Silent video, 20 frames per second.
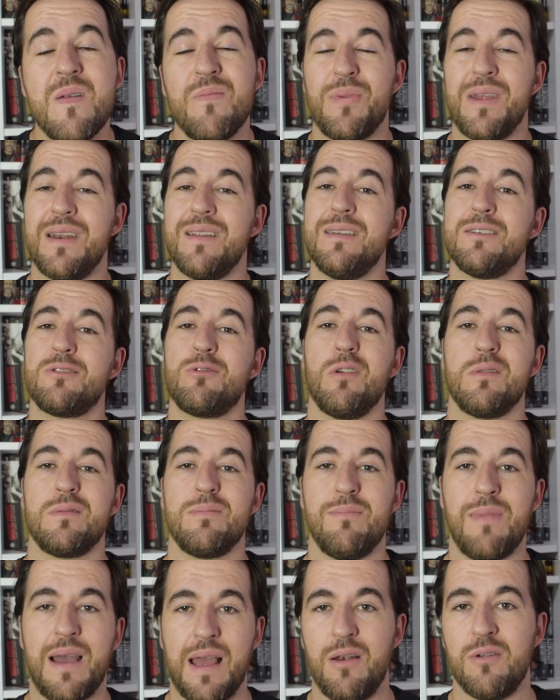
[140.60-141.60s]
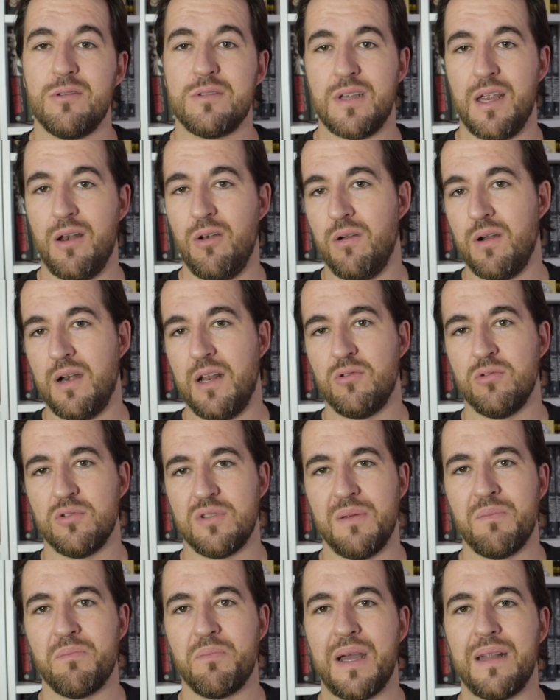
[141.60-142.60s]
Pero de estos malos que logra tu
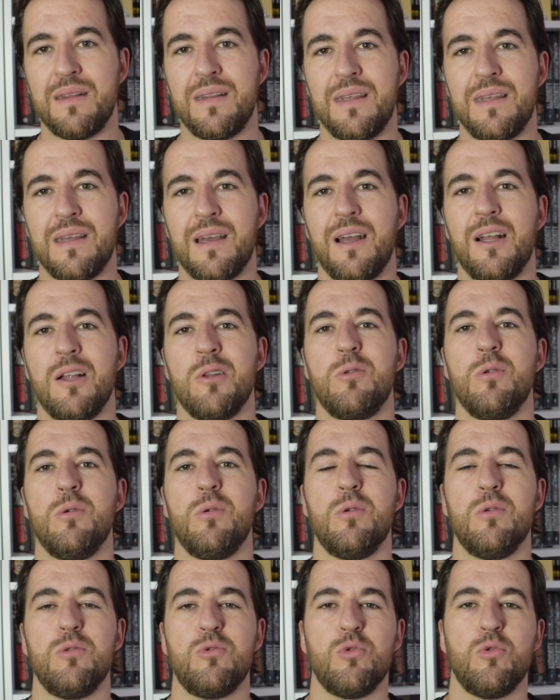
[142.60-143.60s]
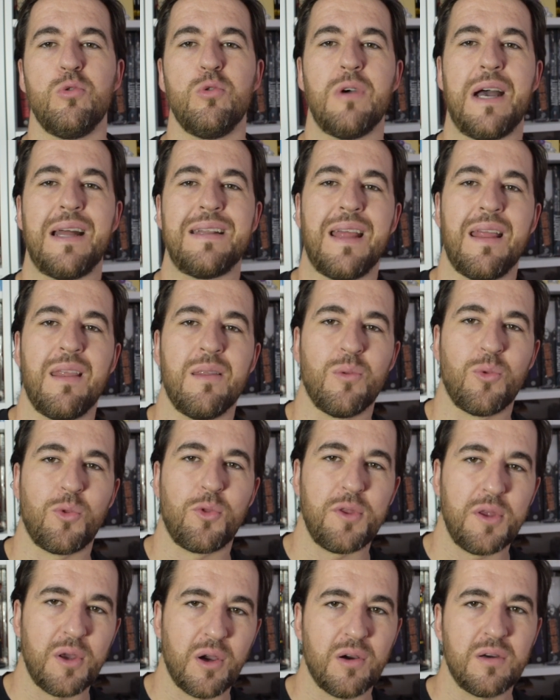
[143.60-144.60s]
simpatía, tu,
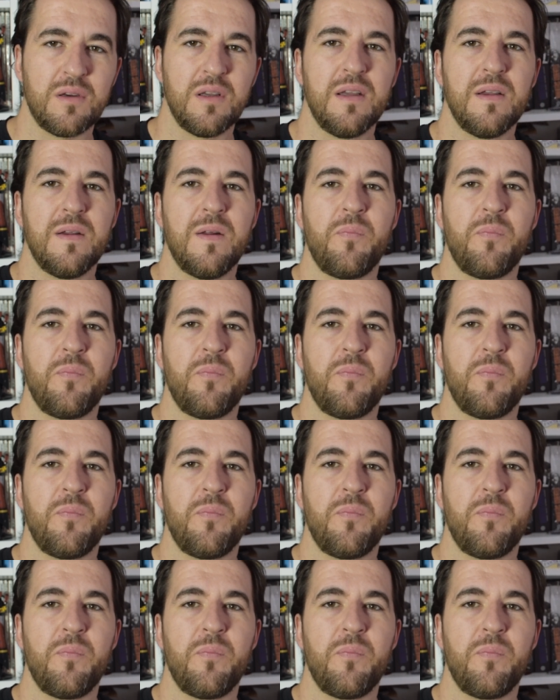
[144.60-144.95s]
atención,